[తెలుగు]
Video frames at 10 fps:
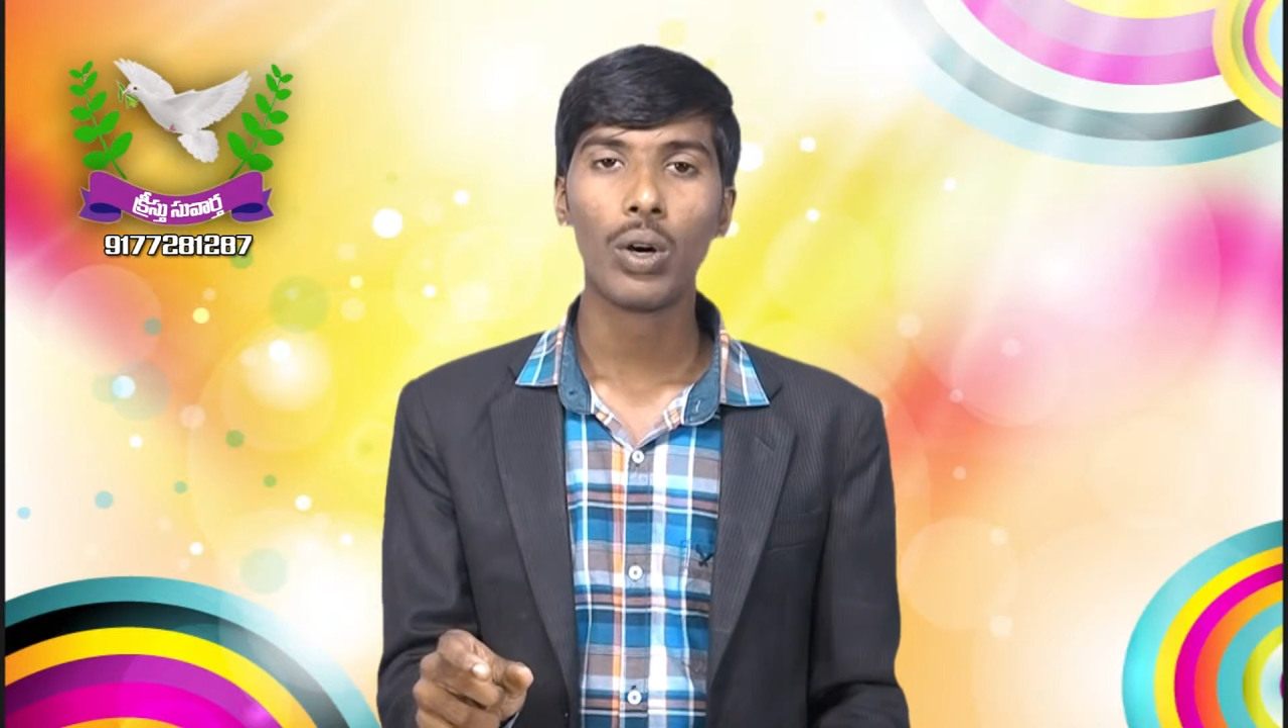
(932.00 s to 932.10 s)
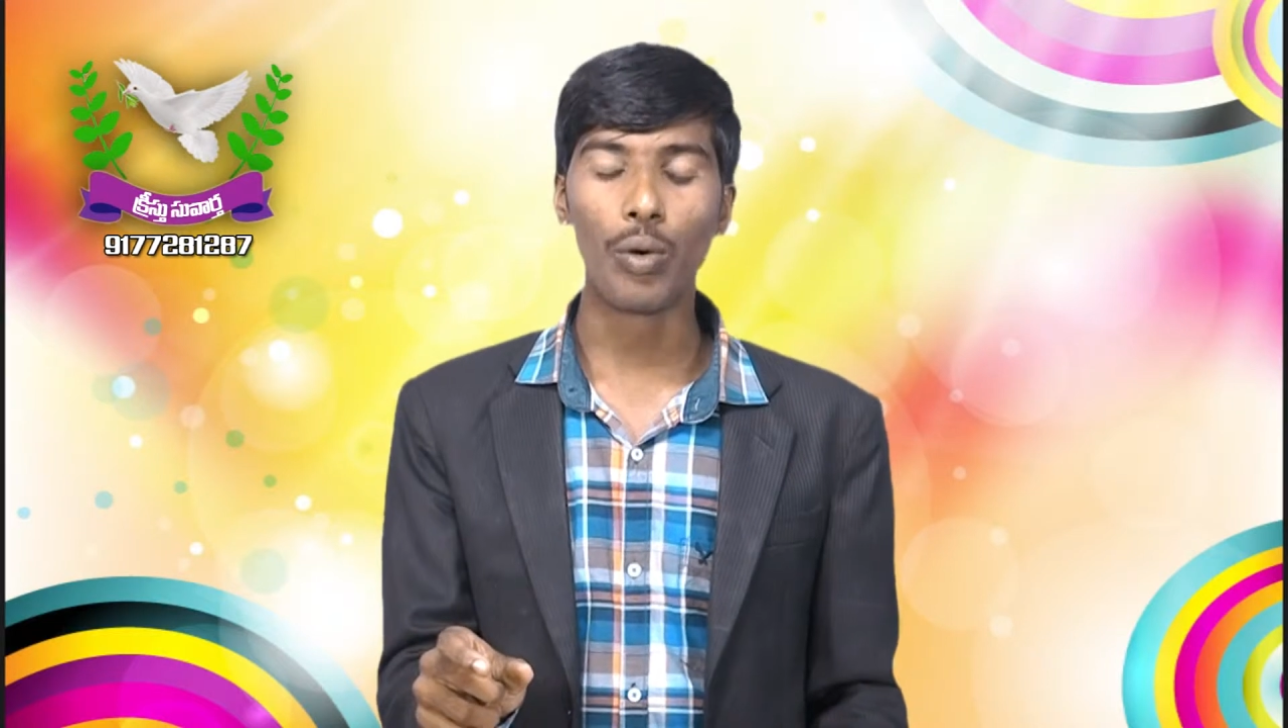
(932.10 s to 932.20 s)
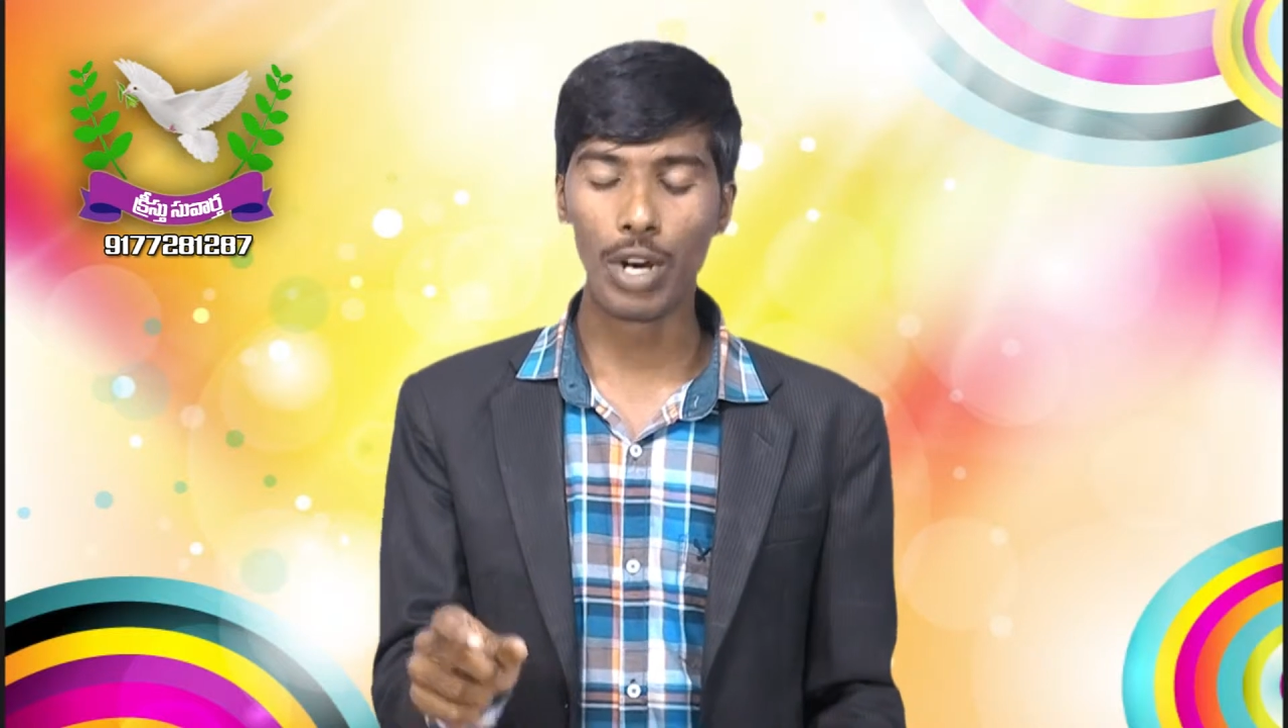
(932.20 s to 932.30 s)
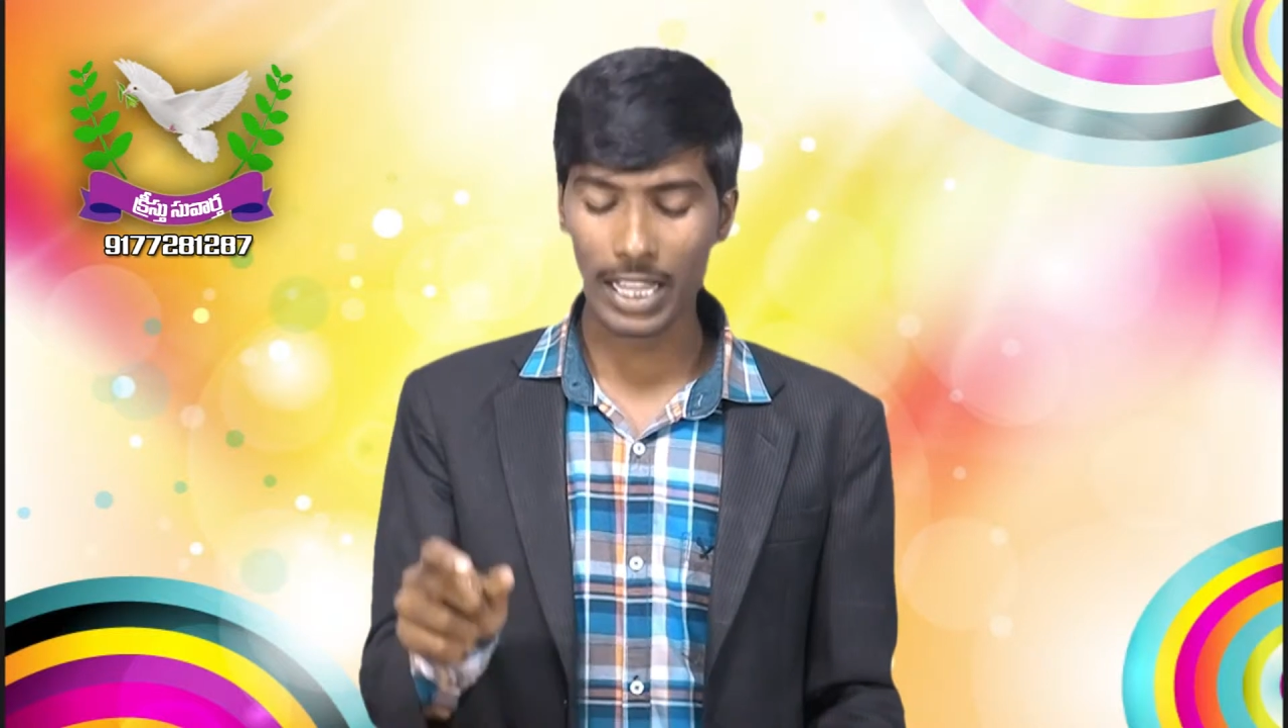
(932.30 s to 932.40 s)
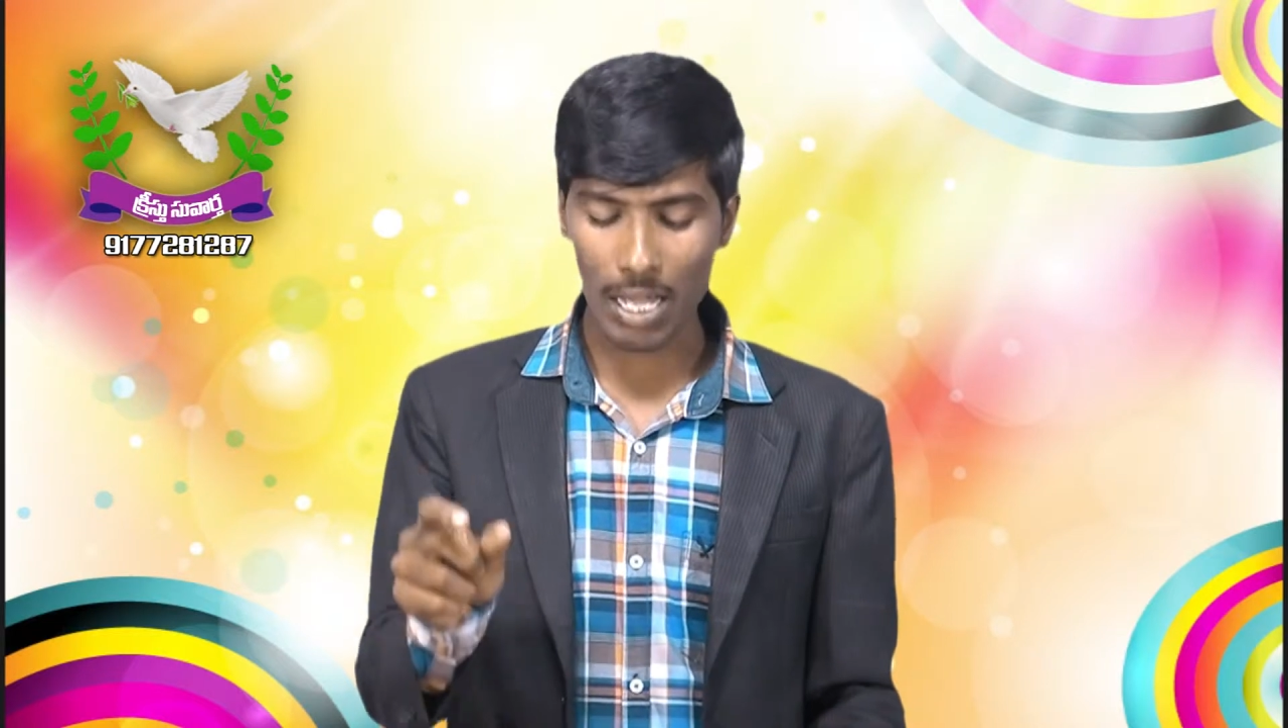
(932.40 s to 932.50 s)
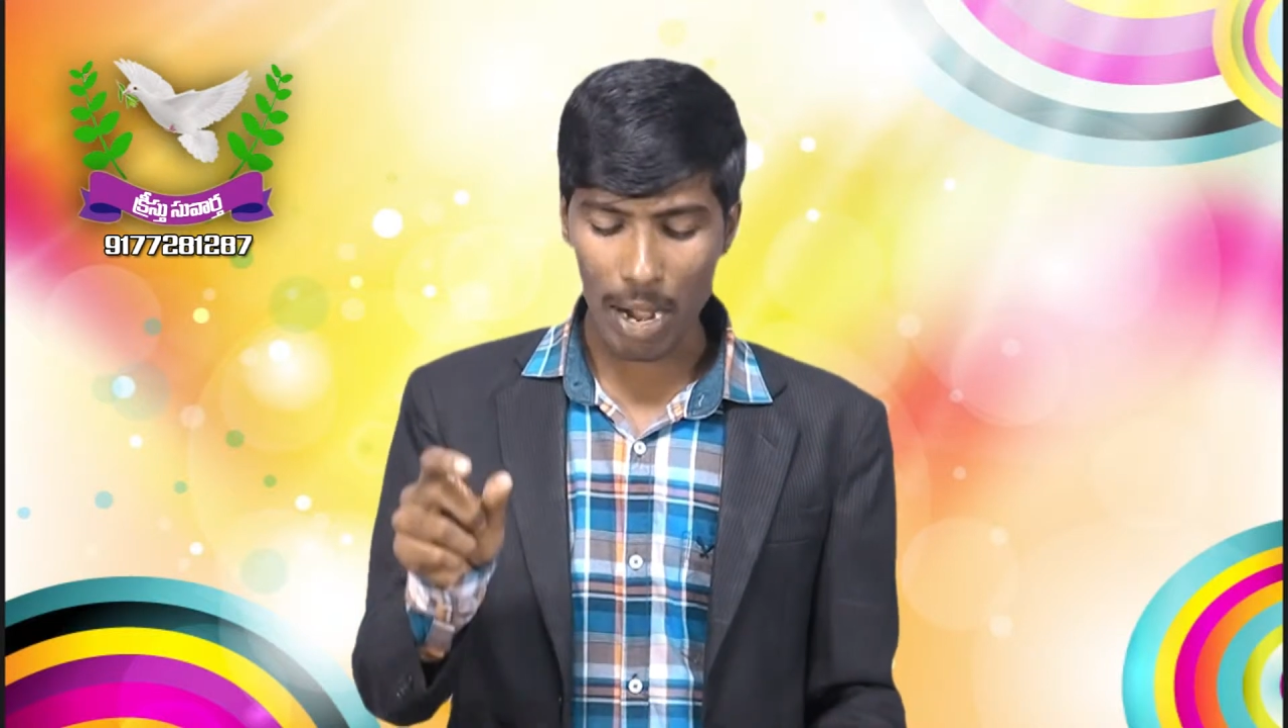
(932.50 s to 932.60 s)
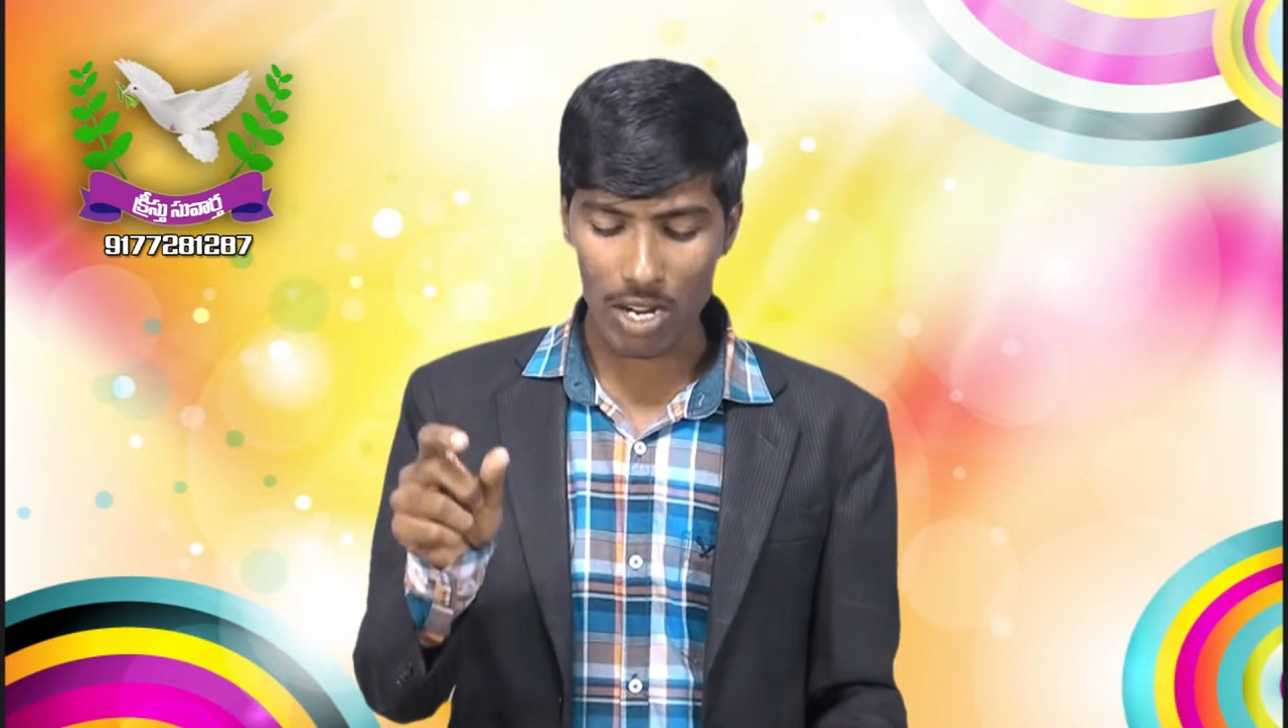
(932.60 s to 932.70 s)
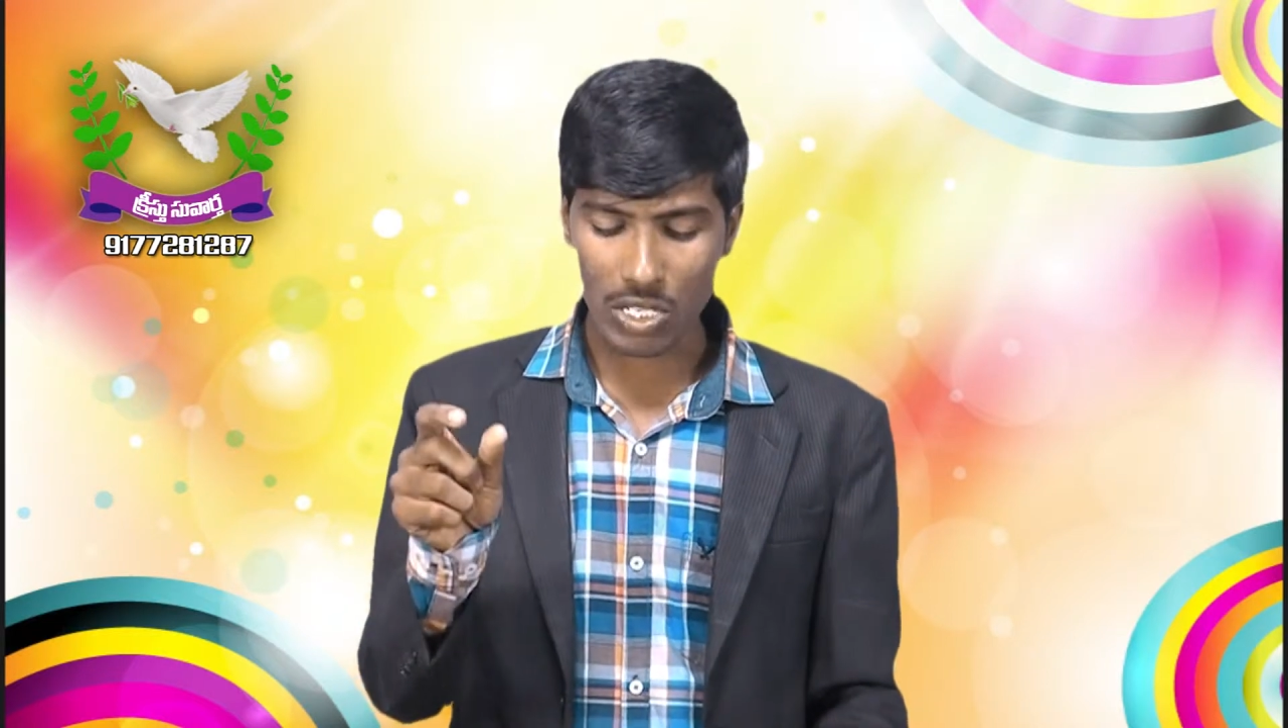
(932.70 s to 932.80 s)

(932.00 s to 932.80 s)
ఉన్నతమైన